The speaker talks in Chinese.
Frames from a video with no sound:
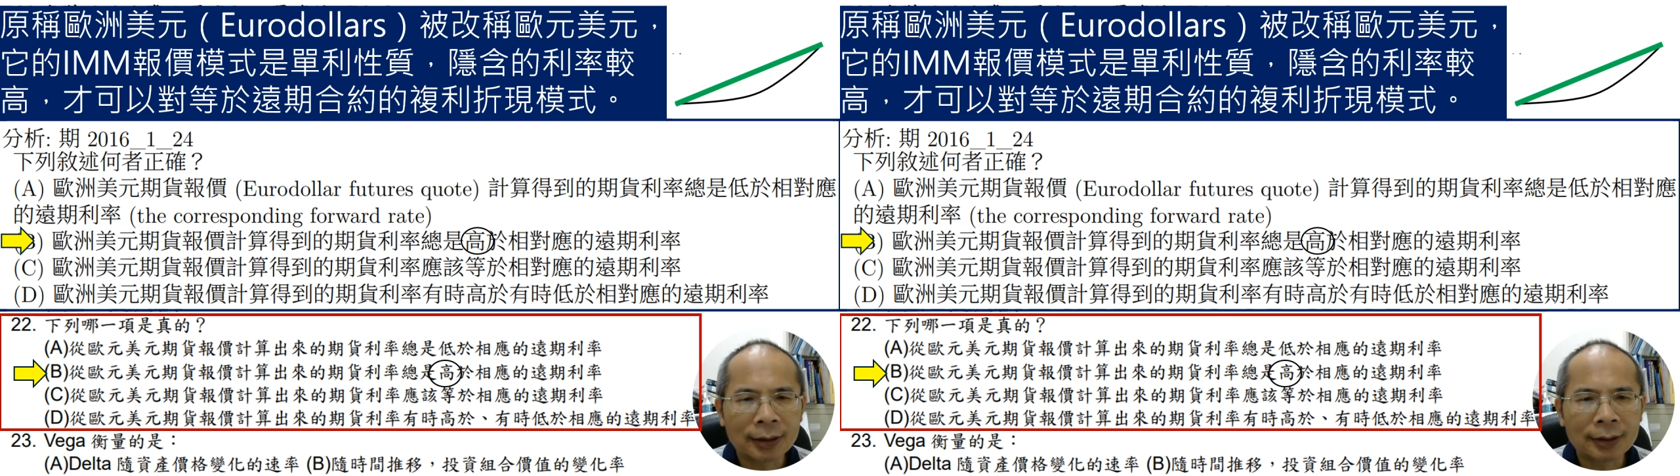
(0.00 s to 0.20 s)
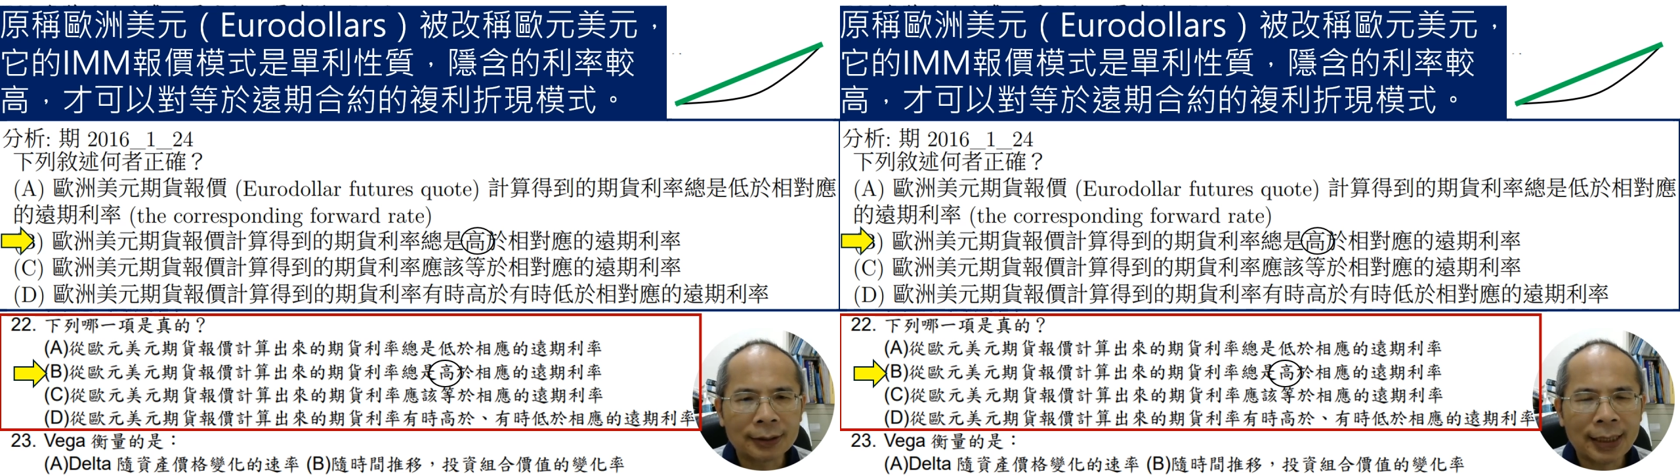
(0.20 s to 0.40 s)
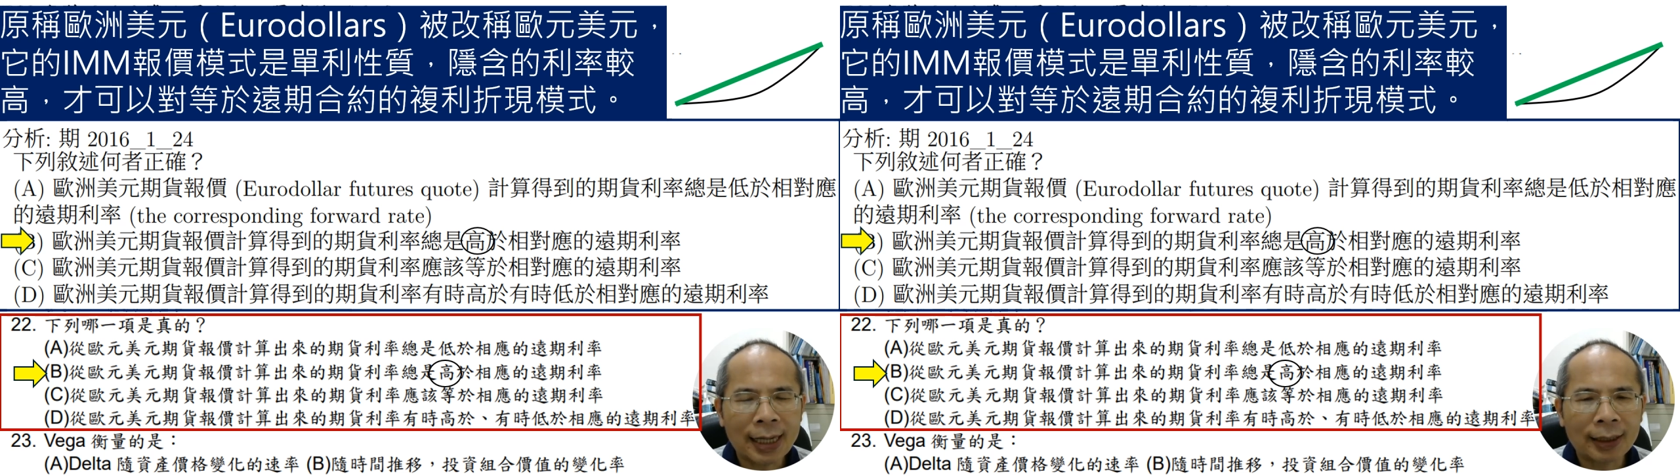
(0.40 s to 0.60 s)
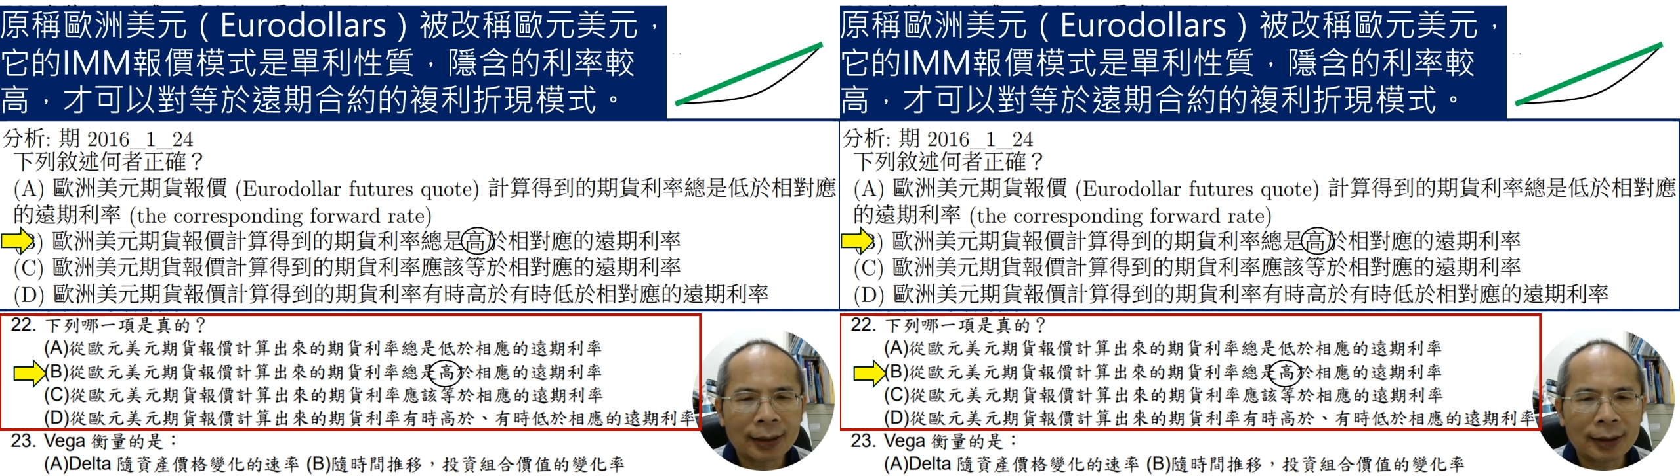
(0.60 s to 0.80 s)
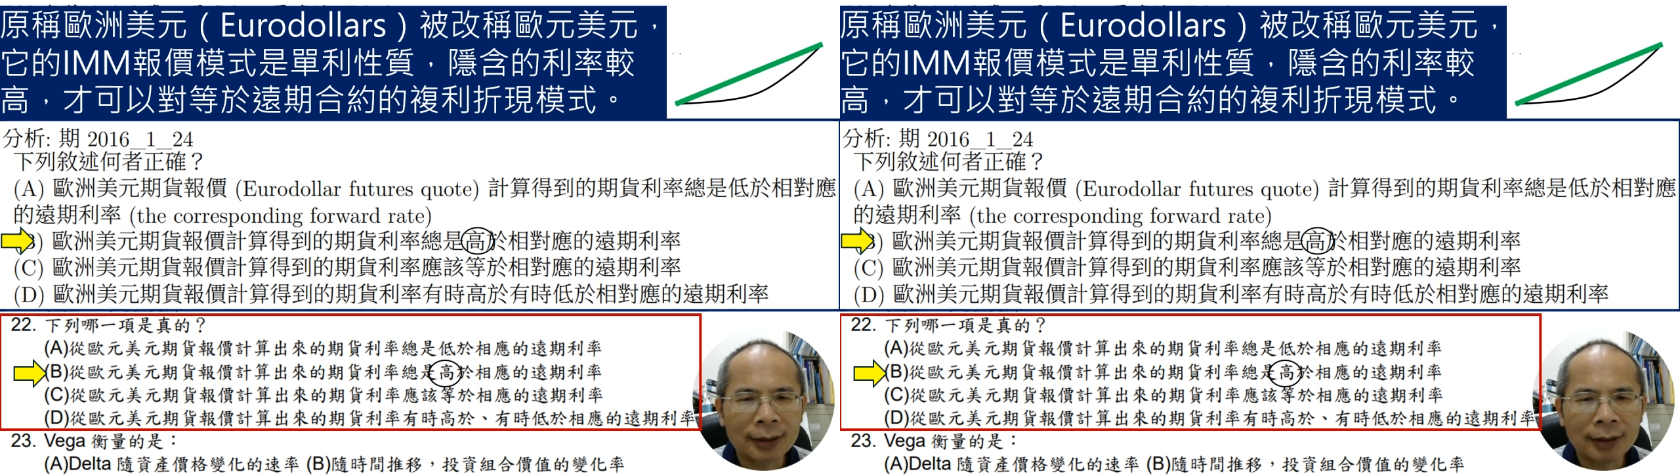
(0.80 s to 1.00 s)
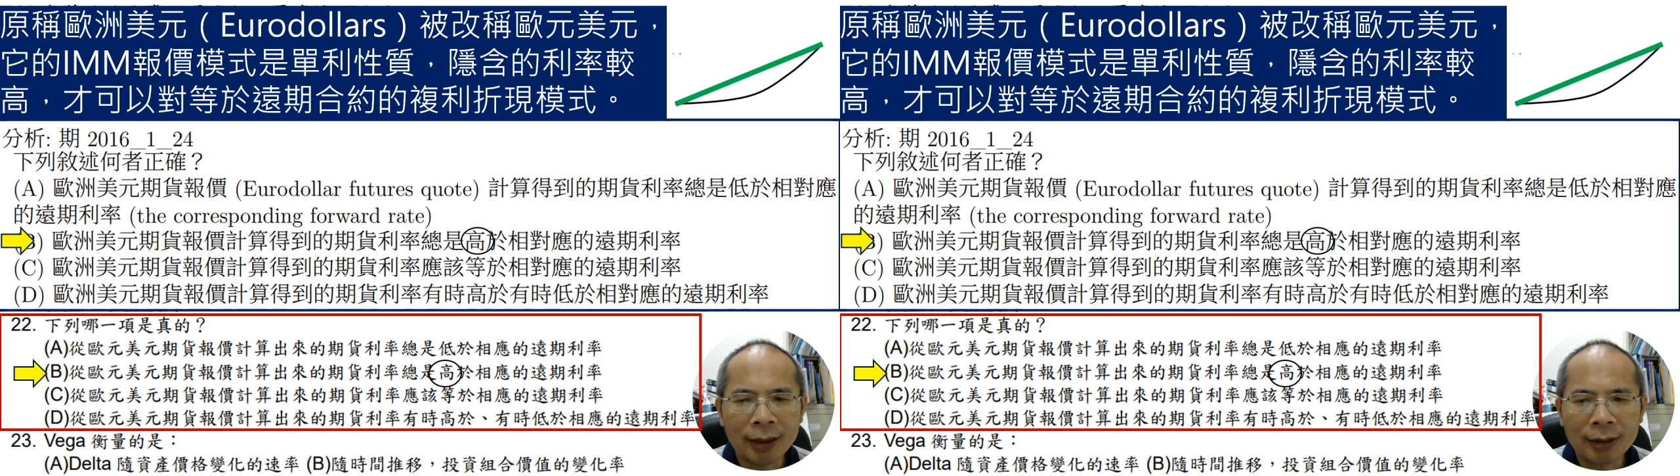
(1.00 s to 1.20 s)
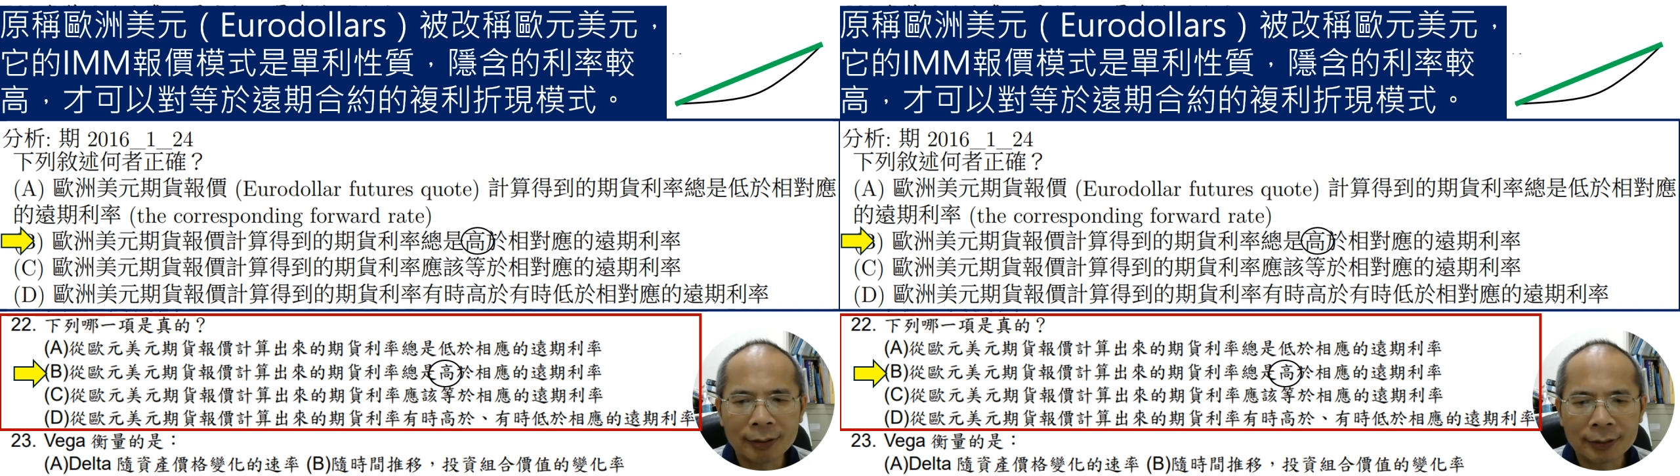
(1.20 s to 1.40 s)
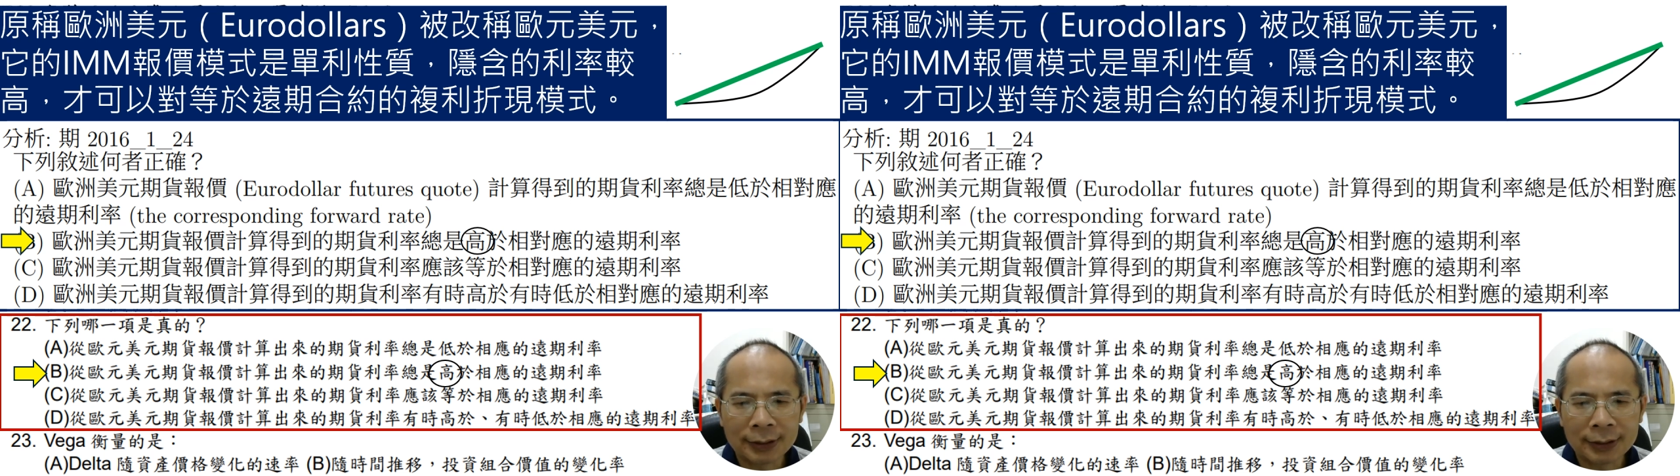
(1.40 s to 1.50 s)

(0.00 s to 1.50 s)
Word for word: 的价格哈